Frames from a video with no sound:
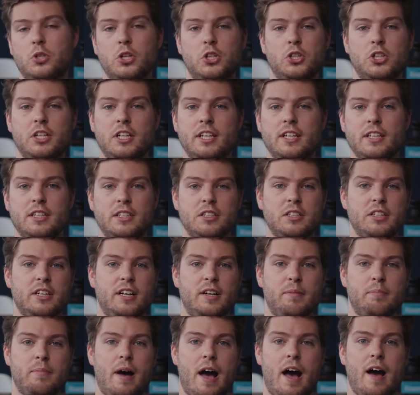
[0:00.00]
unterschiedlich
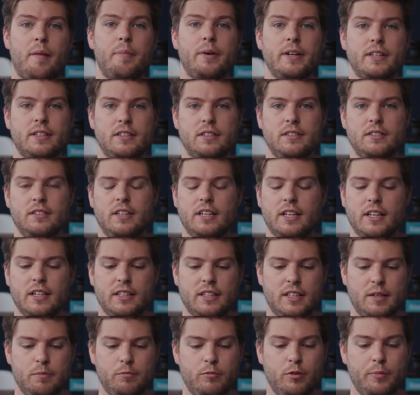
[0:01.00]
ähm, arbeiten, je
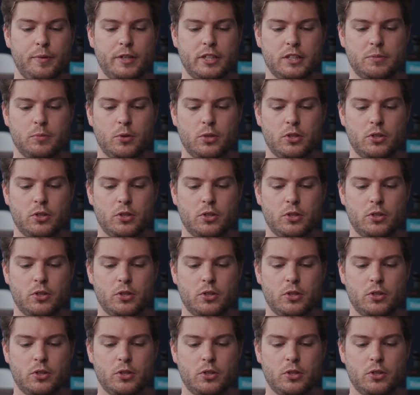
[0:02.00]
nachdem, wie man das